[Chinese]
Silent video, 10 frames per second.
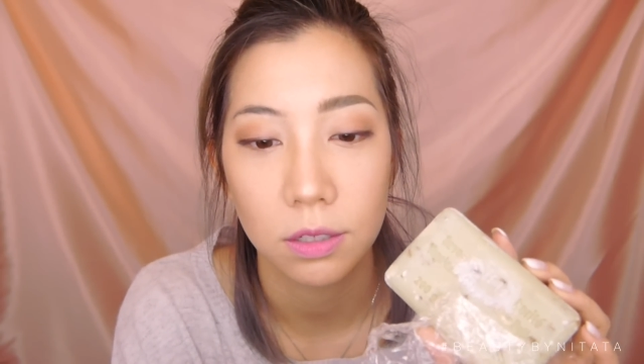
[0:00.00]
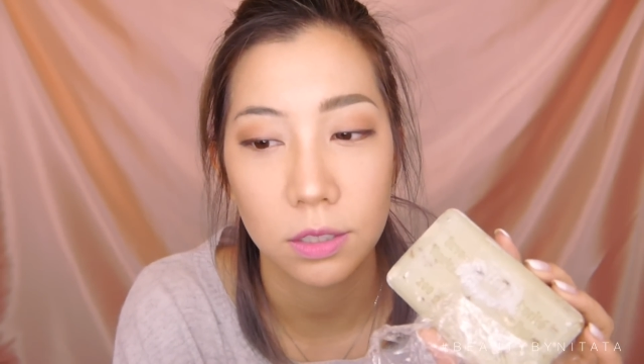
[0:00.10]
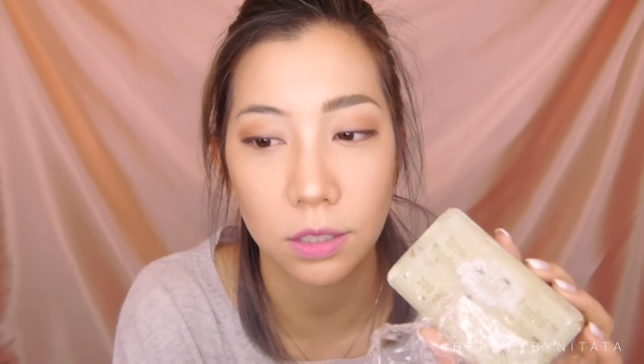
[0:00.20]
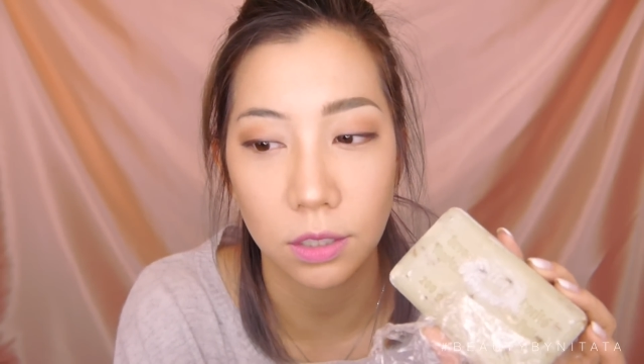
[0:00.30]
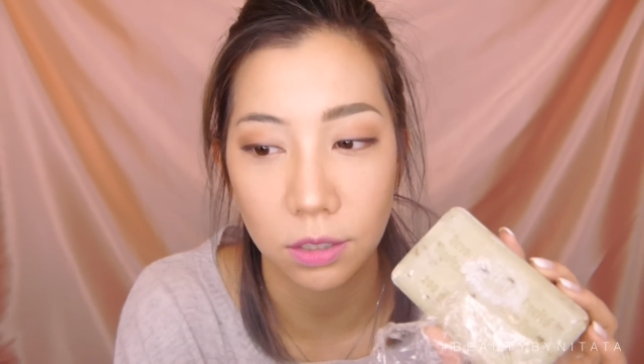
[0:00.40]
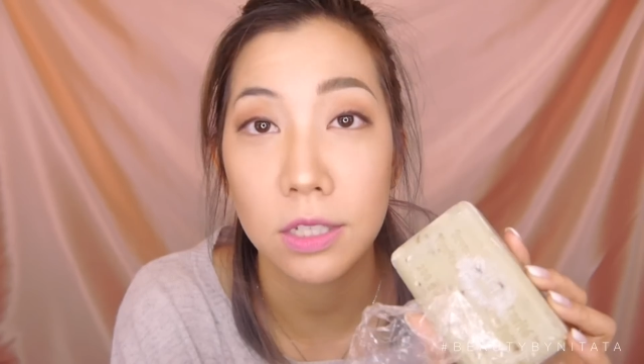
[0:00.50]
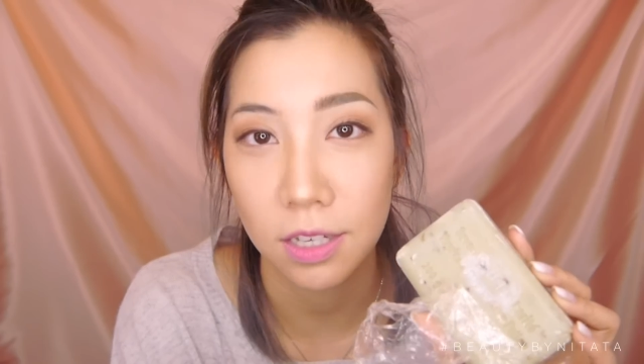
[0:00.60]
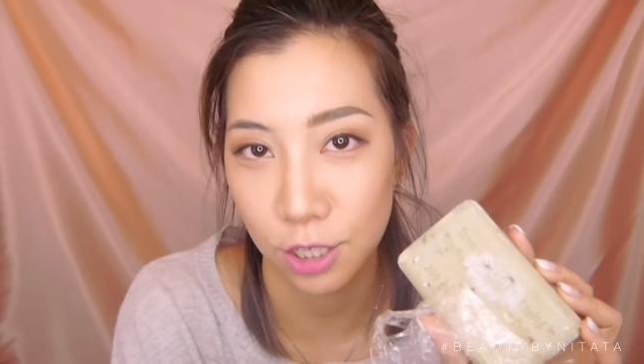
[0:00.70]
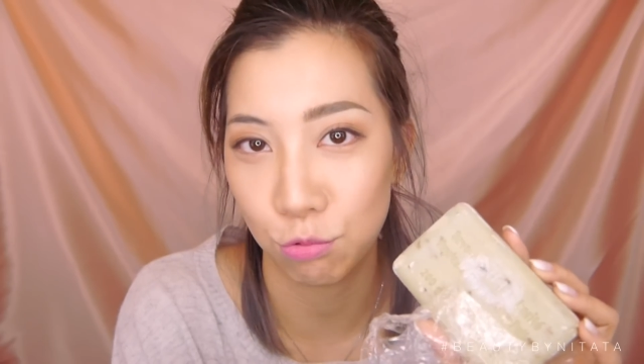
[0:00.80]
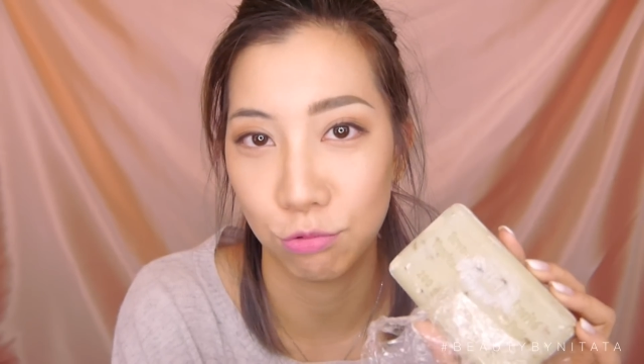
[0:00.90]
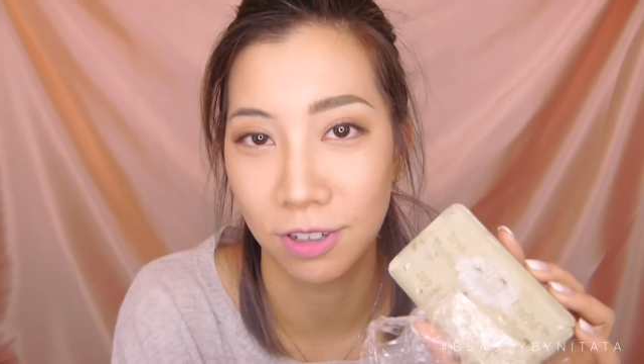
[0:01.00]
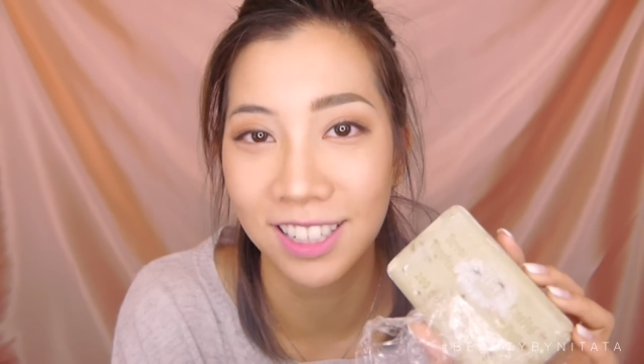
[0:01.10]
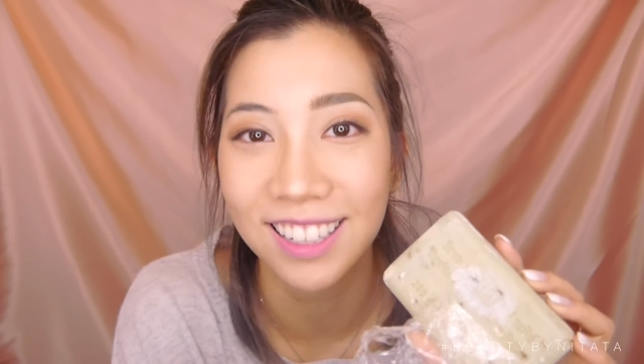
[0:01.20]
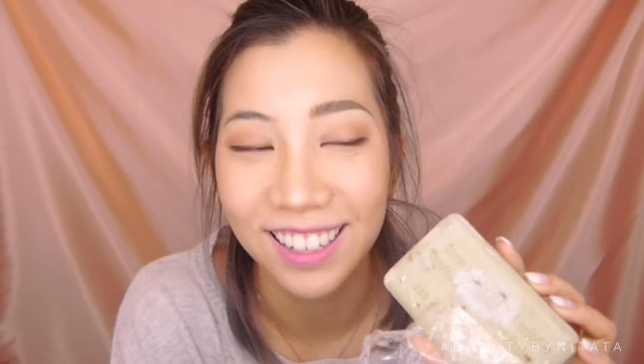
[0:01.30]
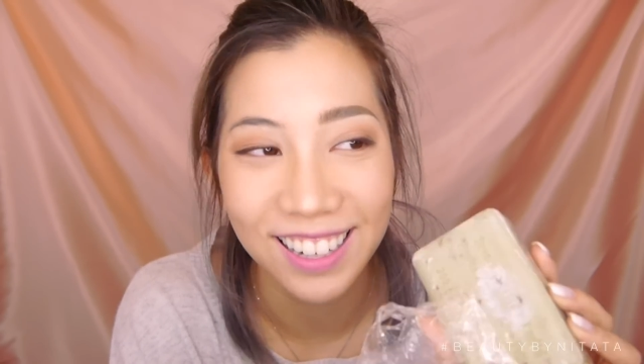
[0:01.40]
洗贴身衣物
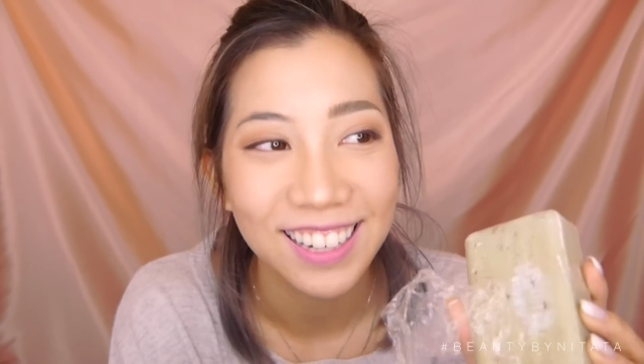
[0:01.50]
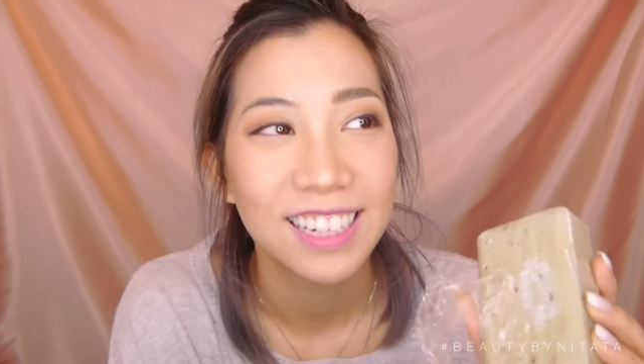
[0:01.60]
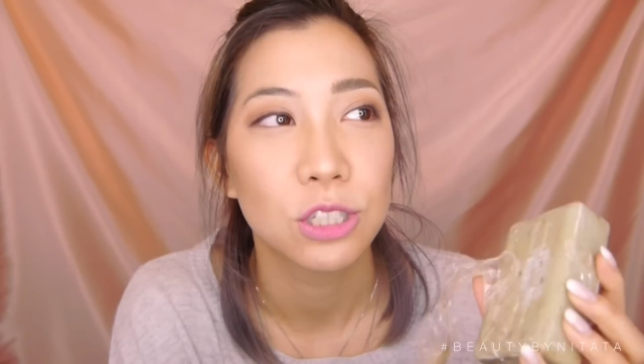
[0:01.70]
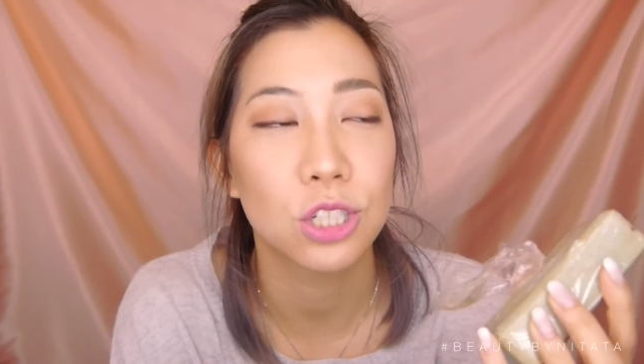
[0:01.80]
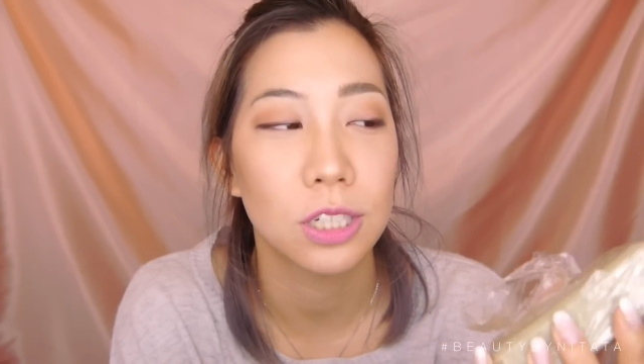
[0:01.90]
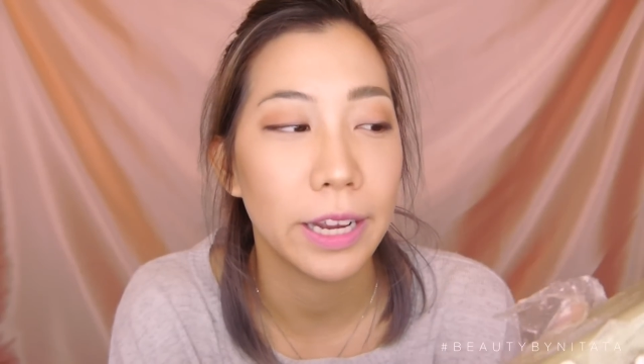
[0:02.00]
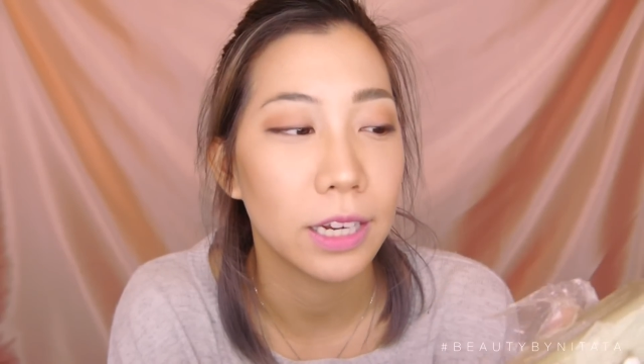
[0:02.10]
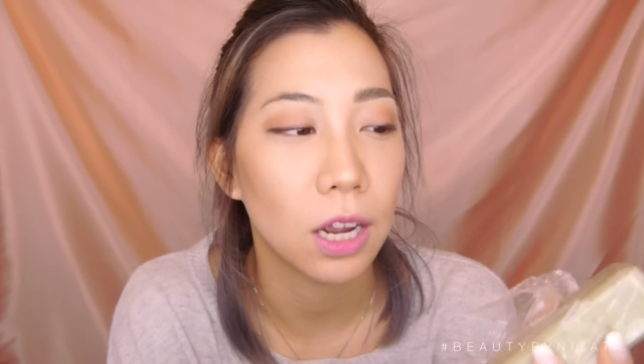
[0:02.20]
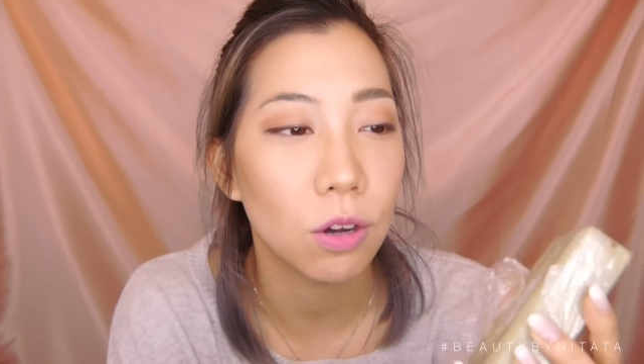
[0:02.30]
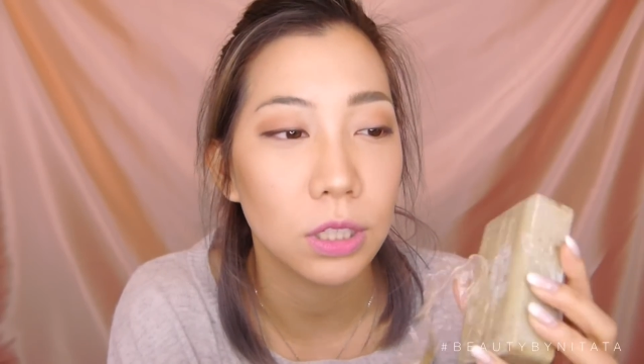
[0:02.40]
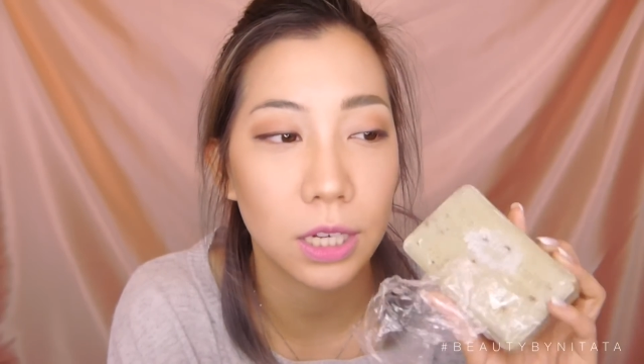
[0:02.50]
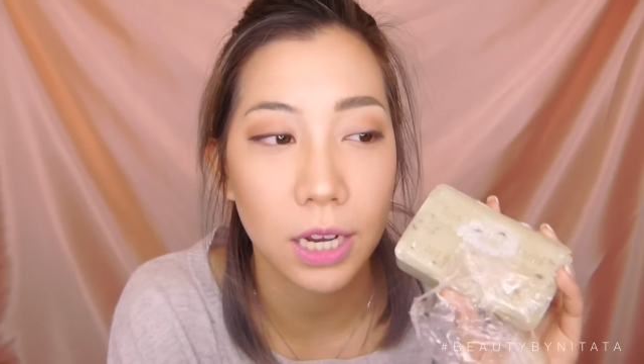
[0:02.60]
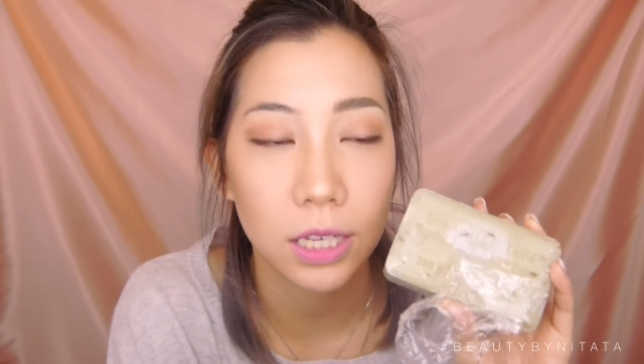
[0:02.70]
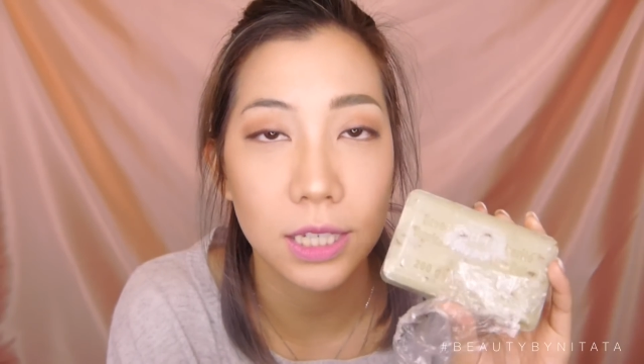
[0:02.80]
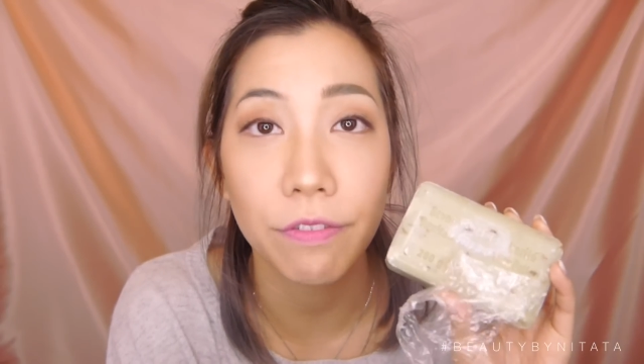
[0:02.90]
之类，然后你
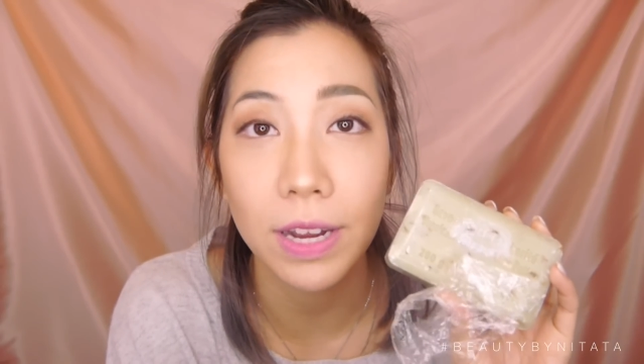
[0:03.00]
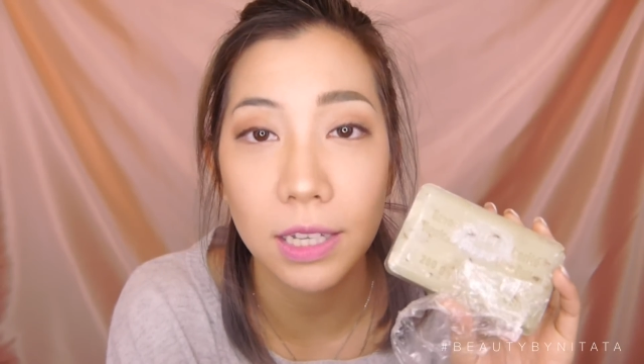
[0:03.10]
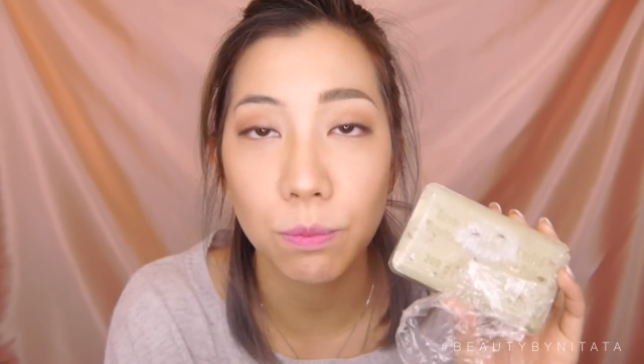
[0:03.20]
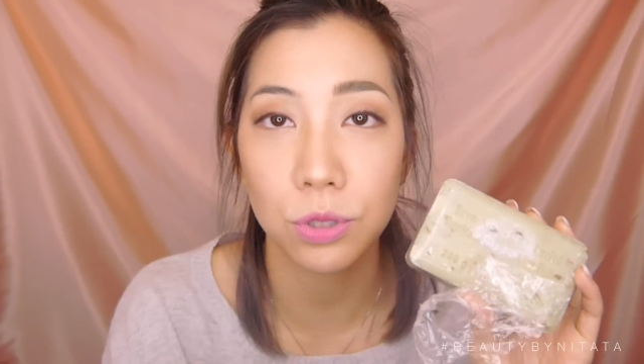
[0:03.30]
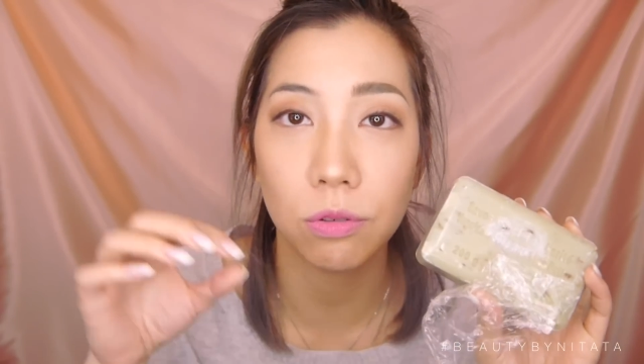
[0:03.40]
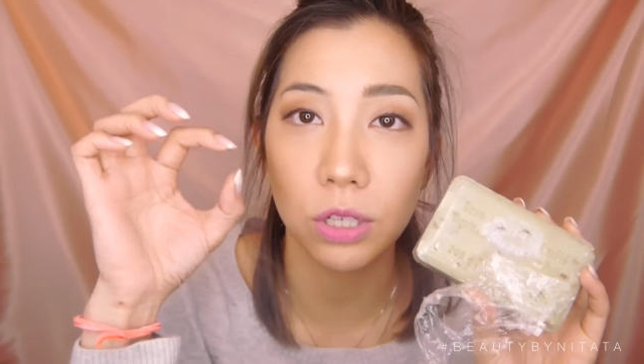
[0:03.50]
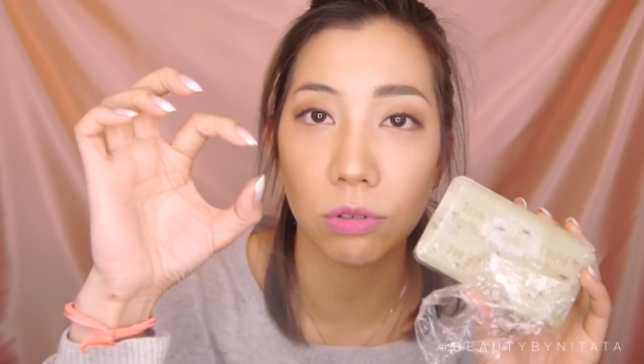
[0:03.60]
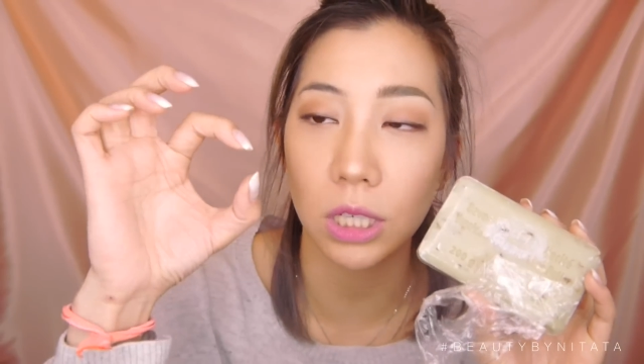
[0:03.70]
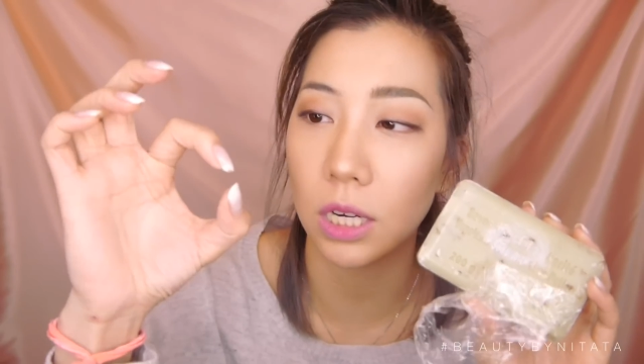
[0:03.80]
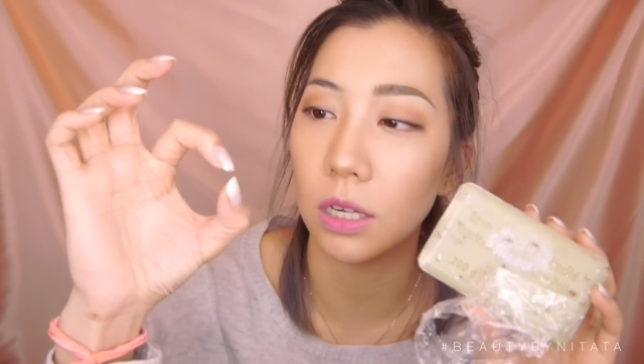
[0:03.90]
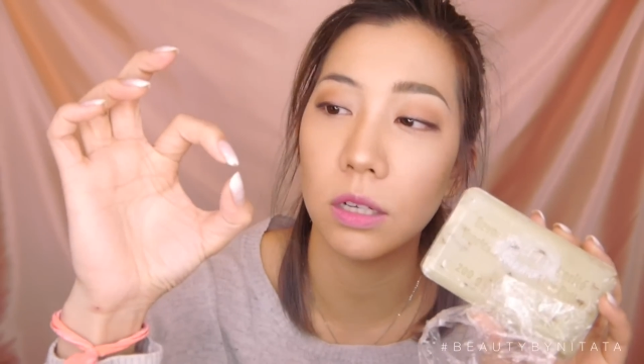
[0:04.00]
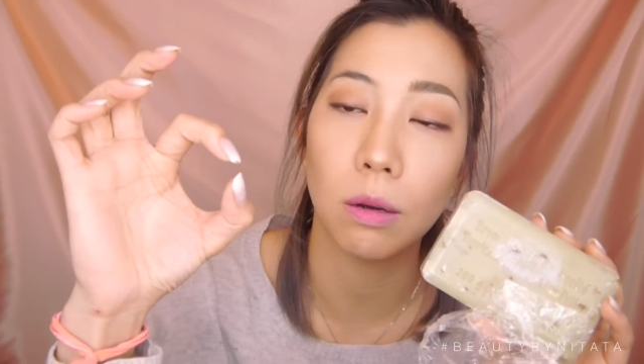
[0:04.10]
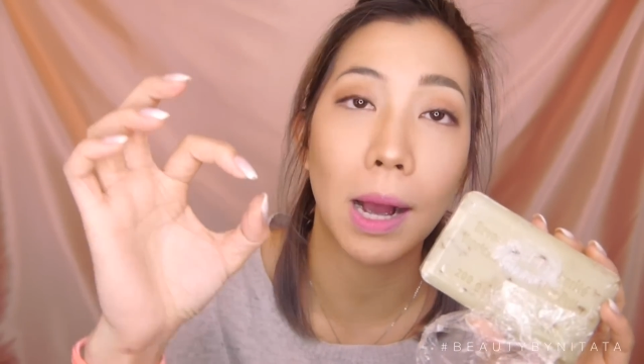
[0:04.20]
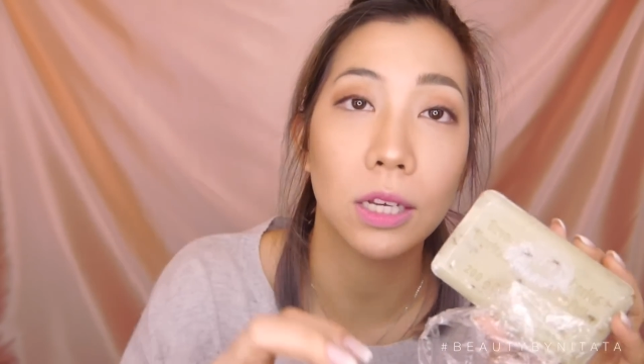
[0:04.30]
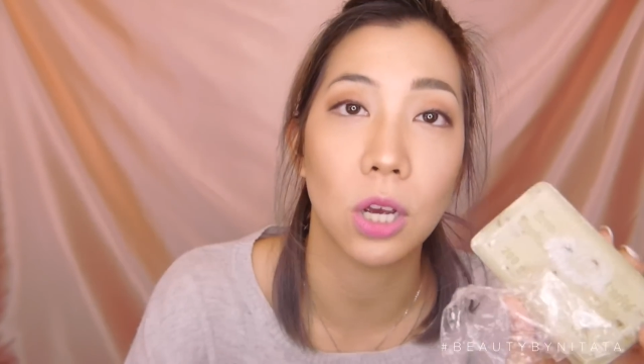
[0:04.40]
可以像饭店不是有那种一颗的吗？